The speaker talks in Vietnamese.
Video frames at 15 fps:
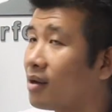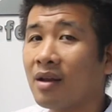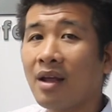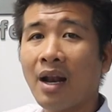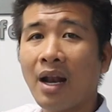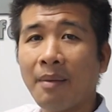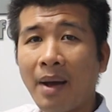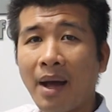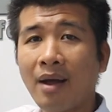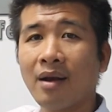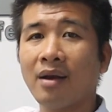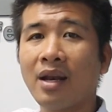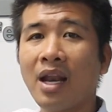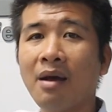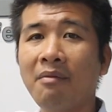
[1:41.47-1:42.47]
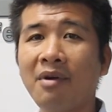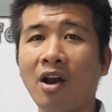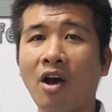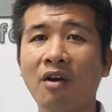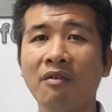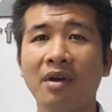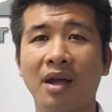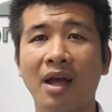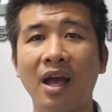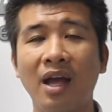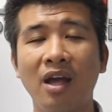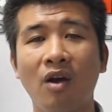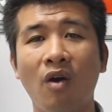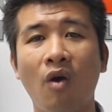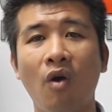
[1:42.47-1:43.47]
rất là mắc. Nếu mà nói về các cái